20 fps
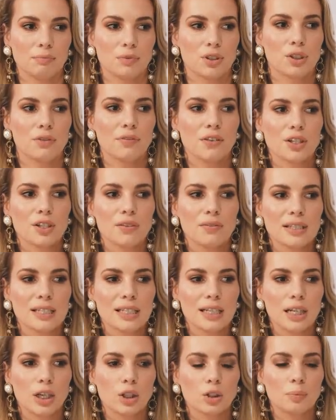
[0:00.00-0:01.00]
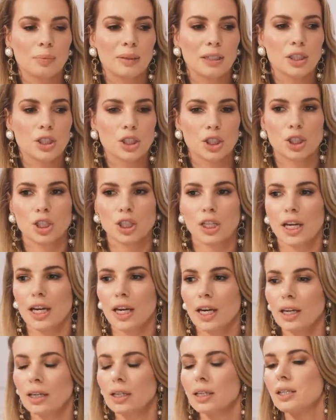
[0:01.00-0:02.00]
czy Wasze wesele odbędzie
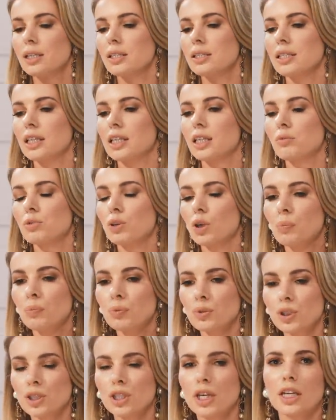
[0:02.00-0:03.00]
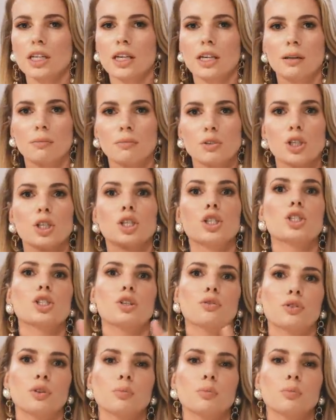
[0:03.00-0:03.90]
się z jakimś opóźnieniem, że jeszcze w